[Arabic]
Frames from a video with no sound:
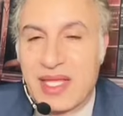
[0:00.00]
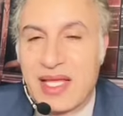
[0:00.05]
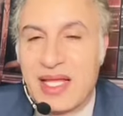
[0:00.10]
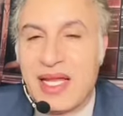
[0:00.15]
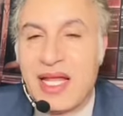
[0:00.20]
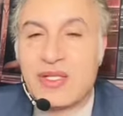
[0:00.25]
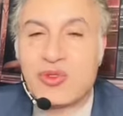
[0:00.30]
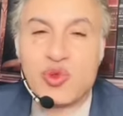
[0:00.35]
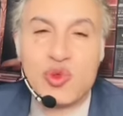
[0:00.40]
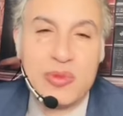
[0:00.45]

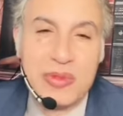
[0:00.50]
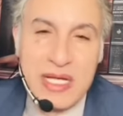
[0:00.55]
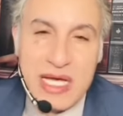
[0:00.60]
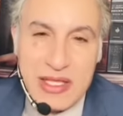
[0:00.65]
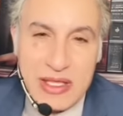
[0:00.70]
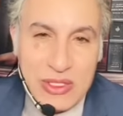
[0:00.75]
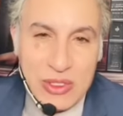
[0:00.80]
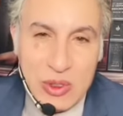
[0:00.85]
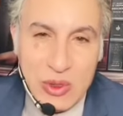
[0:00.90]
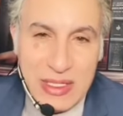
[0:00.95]
لا تكون من
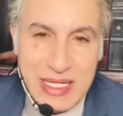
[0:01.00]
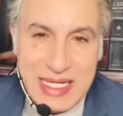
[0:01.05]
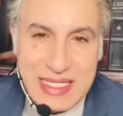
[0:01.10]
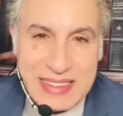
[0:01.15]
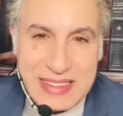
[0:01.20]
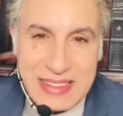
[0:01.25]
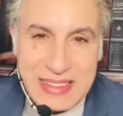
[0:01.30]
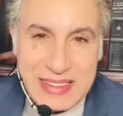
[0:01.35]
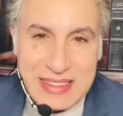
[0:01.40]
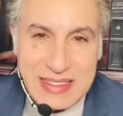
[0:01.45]
هذا النوع
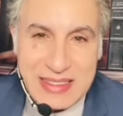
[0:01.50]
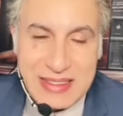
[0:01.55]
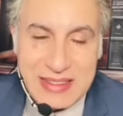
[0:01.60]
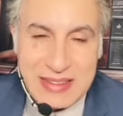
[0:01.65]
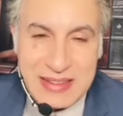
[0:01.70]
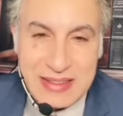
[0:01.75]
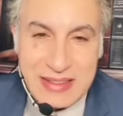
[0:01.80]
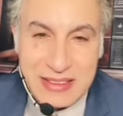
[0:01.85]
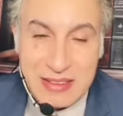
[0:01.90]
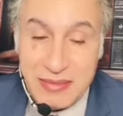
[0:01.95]
الحساس
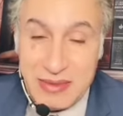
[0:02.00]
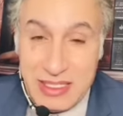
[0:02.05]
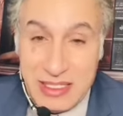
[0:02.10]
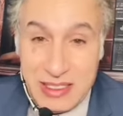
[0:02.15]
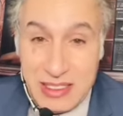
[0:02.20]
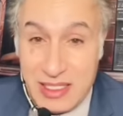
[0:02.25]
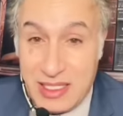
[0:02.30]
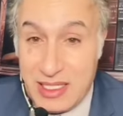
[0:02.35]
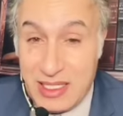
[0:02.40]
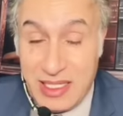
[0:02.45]
طبعا
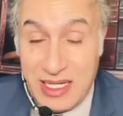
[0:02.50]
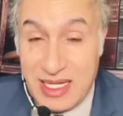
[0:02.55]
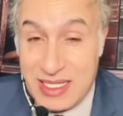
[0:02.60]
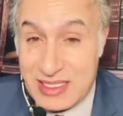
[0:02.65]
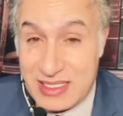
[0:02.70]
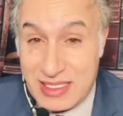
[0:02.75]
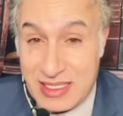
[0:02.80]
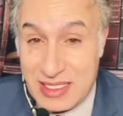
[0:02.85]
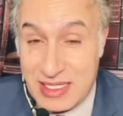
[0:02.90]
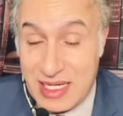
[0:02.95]

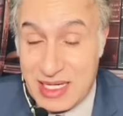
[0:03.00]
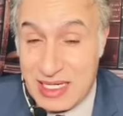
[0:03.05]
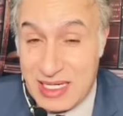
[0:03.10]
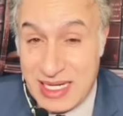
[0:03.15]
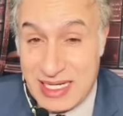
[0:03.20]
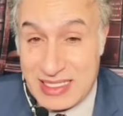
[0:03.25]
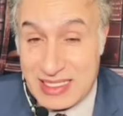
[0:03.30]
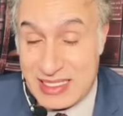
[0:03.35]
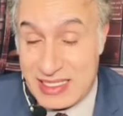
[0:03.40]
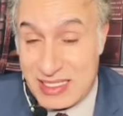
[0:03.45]
الحسا... هاي
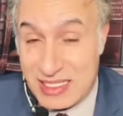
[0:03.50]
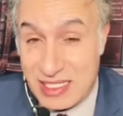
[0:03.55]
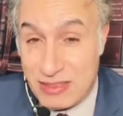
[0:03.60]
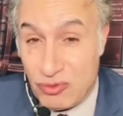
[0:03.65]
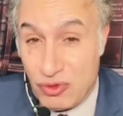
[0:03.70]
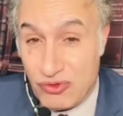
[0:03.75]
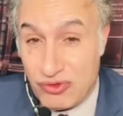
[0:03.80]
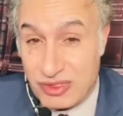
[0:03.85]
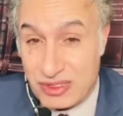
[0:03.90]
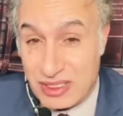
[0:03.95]
الحساسية
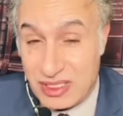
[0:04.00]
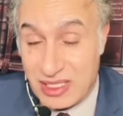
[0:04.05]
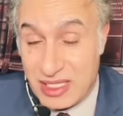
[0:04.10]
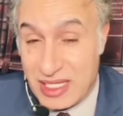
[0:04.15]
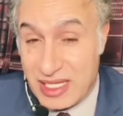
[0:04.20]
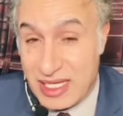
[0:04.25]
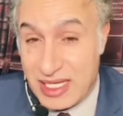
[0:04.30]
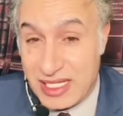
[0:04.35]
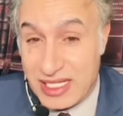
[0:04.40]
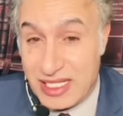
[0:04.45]
المفرطة
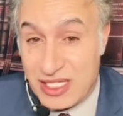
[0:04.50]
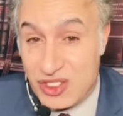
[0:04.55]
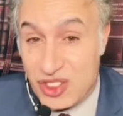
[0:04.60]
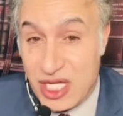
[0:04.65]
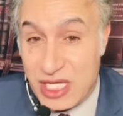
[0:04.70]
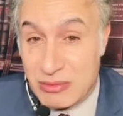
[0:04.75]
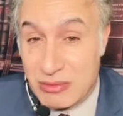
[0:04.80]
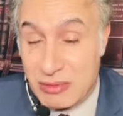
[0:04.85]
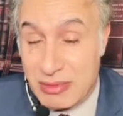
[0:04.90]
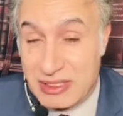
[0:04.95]
أكيد
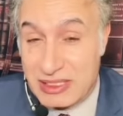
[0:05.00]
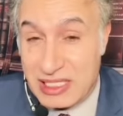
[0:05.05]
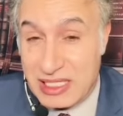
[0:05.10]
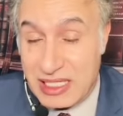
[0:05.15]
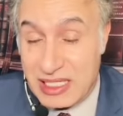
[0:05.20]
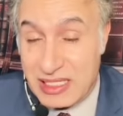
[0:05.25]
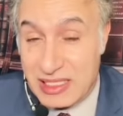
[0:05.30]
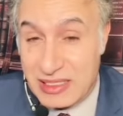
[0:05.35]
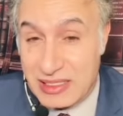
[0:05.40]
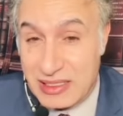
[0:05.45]
جاي من
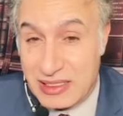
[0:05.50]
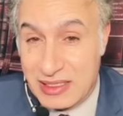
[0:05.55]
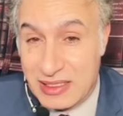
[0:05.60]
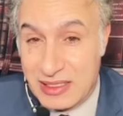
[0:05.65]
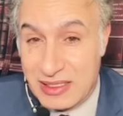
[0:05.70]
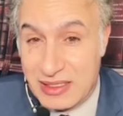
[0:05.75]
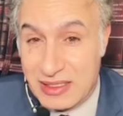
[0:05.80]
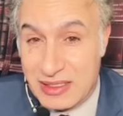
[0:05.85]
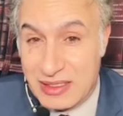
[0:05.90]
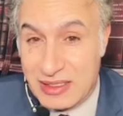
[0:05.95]
منطقة
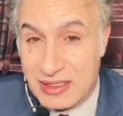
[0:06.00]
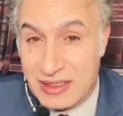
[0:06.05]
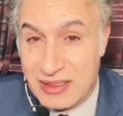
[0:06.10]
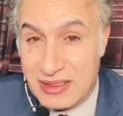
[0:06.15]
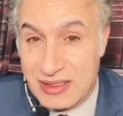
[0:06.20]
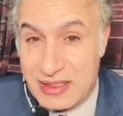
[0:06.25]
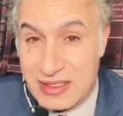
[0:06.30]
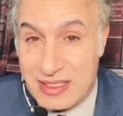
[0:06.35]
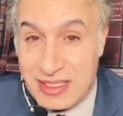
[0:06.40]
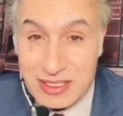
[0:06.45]

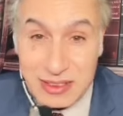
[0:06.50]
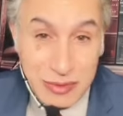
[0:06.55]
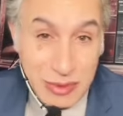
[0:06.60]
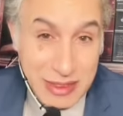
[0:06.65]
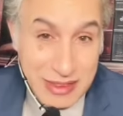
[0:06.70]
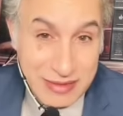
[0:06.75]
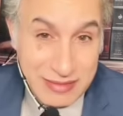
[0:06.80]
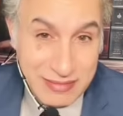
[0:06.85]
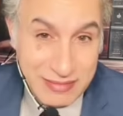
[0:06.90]
صدمة